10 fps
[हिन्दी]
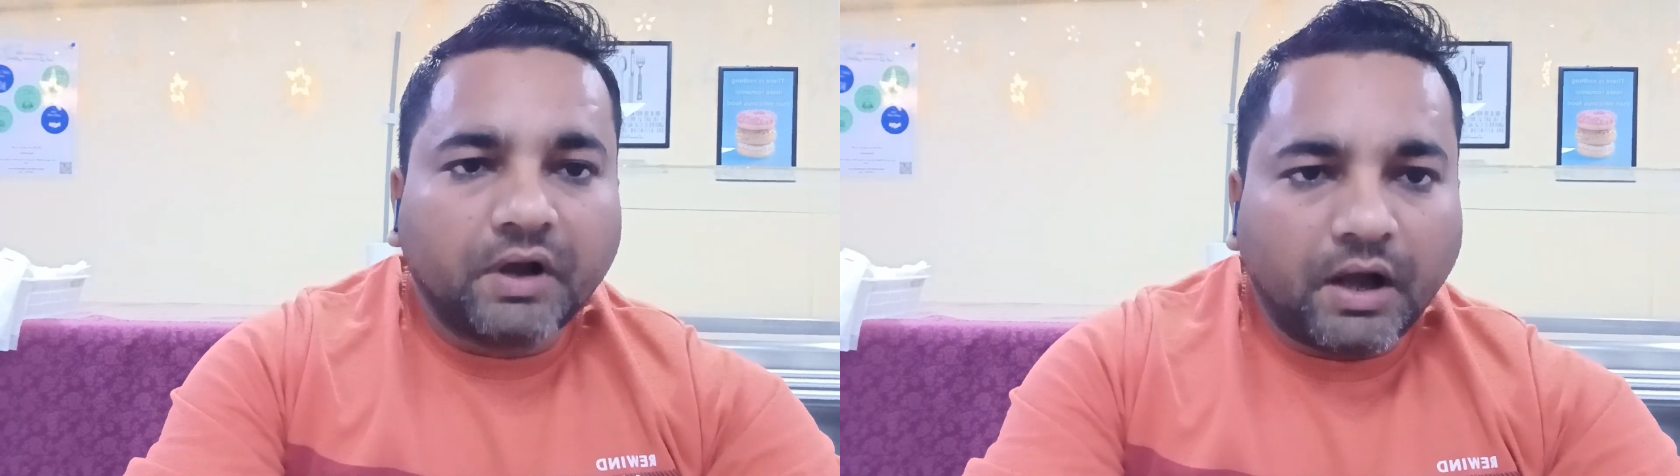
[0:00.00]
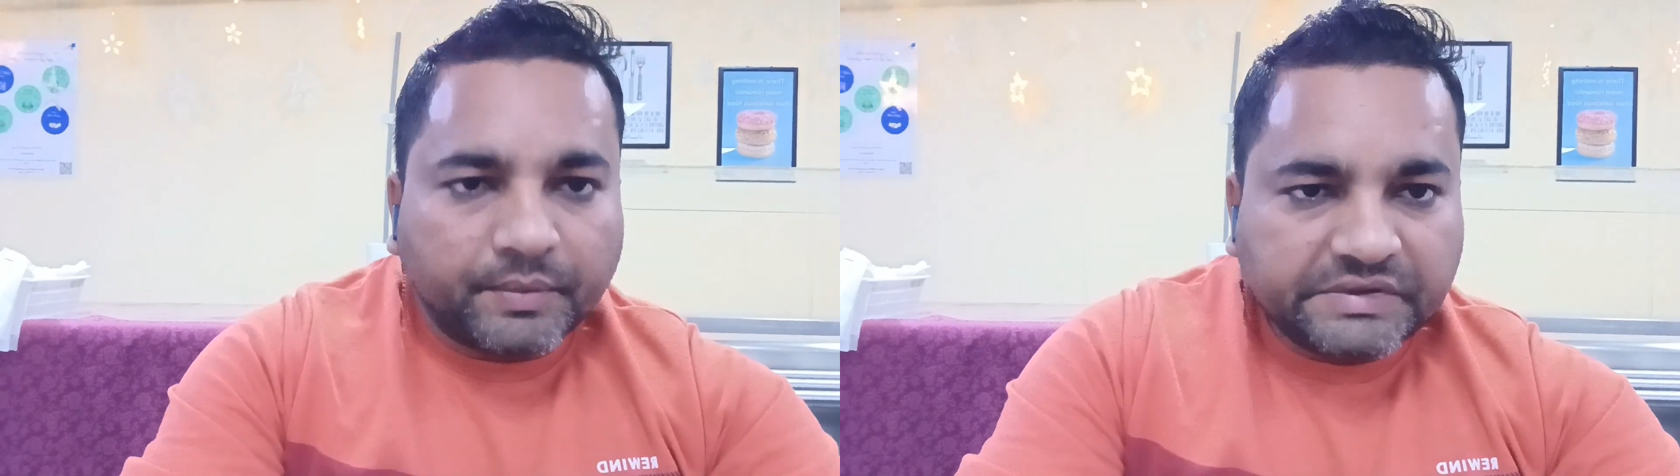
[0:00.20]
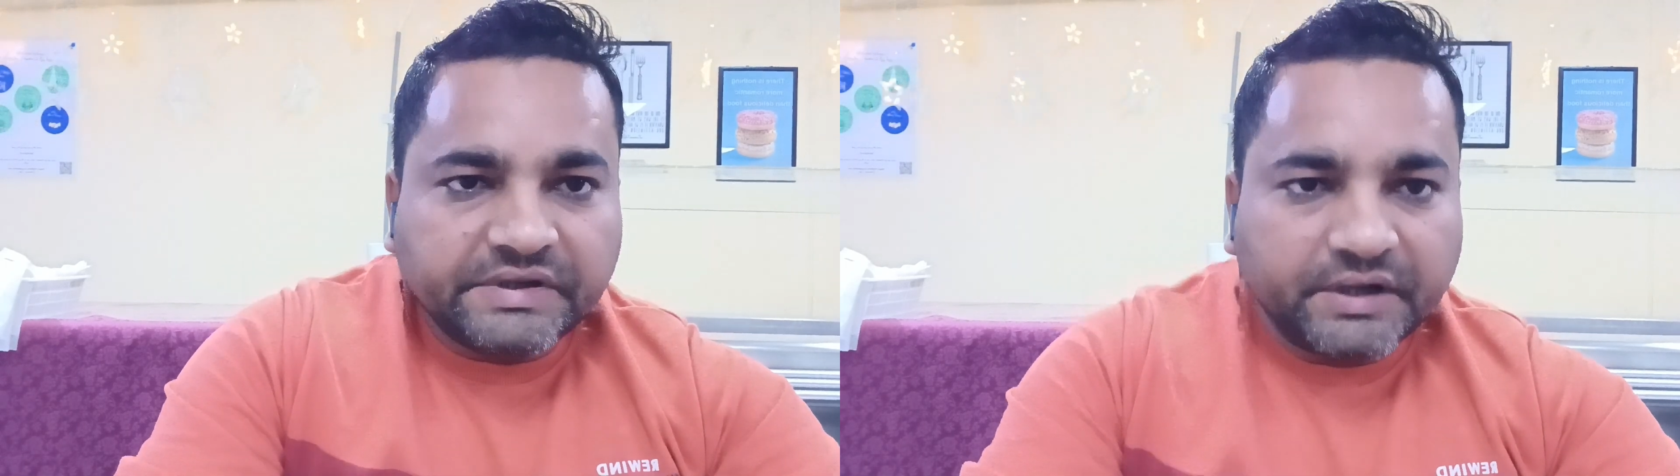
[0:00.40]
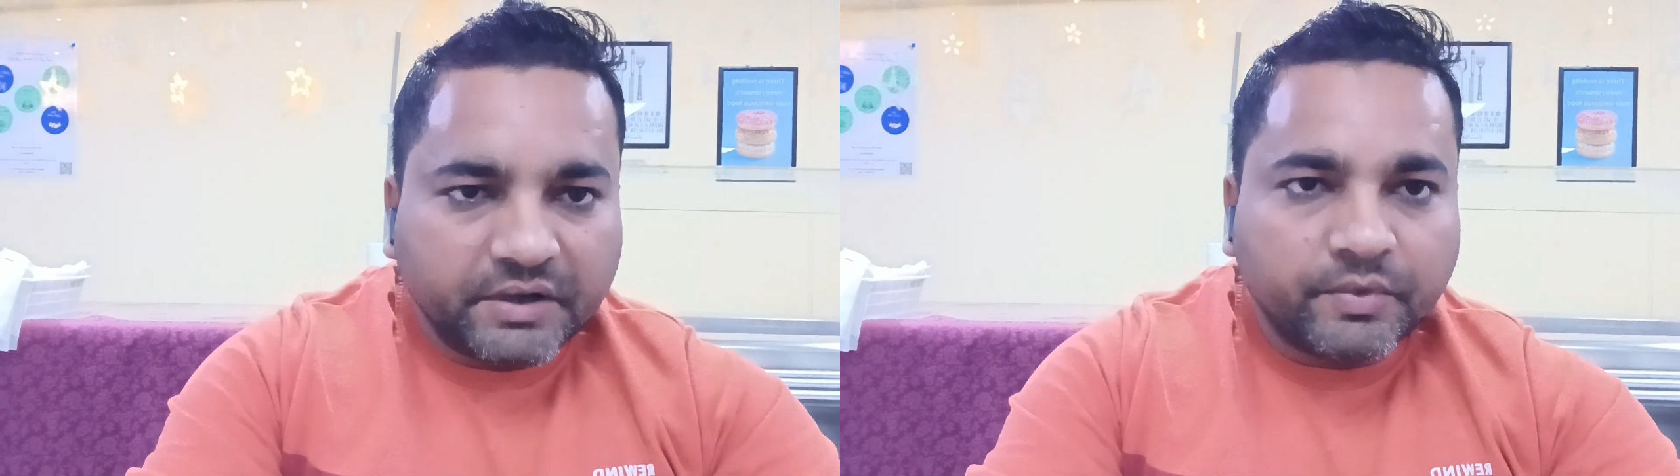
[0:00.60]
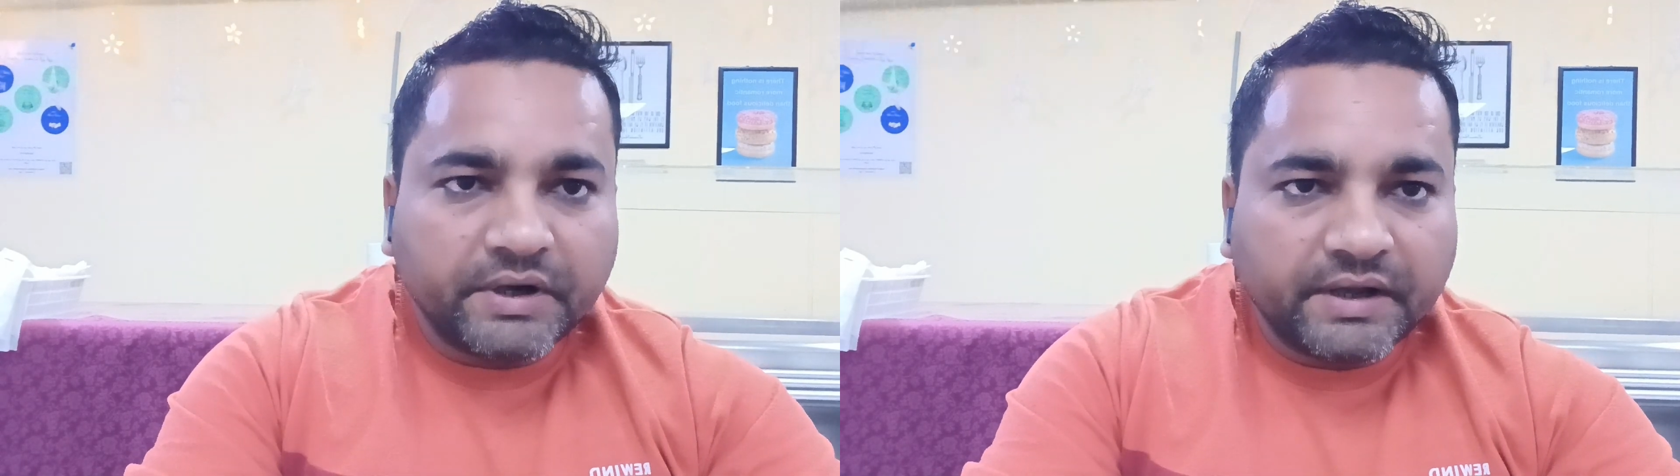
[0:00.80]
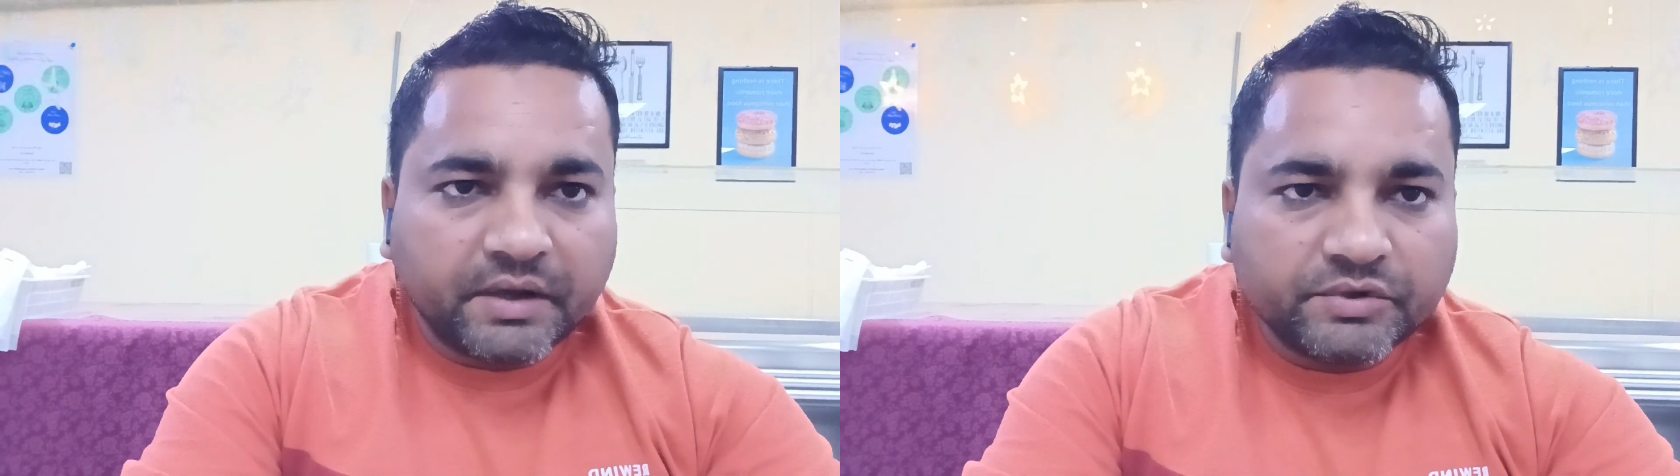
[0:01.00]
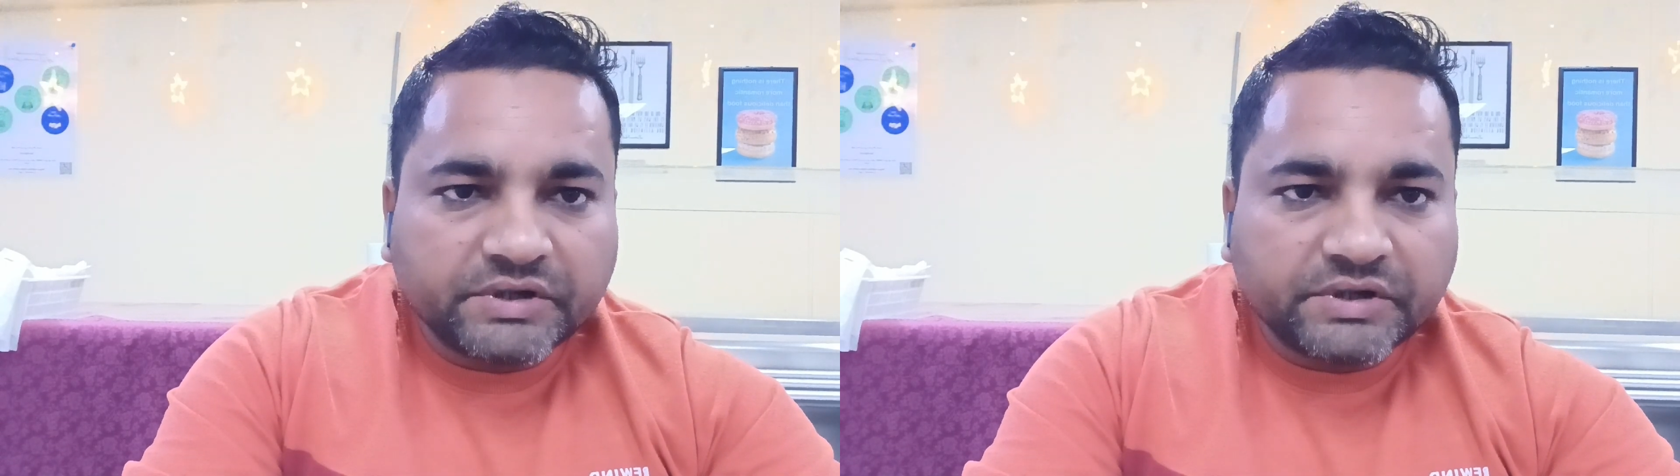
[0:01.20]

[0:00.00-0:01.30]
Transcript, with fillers: आपकी सैलरी बढ़ने का भी